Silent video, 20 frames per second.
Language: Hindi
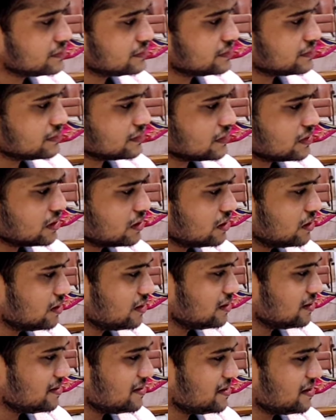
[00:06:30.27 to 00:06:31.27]
में तो ये सर
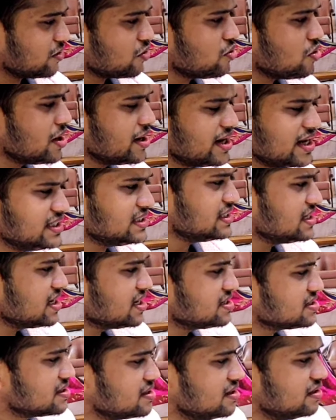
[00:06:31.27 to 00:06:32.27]
आराम से नौ
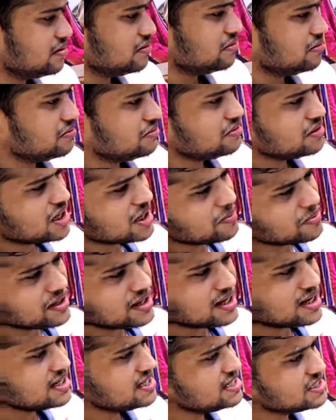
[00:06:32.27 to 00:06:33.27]
साढ़े नौ दस नहीं
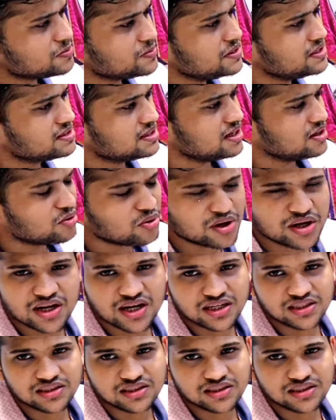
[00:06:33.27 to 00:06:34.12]
भैया इस पीस की कोई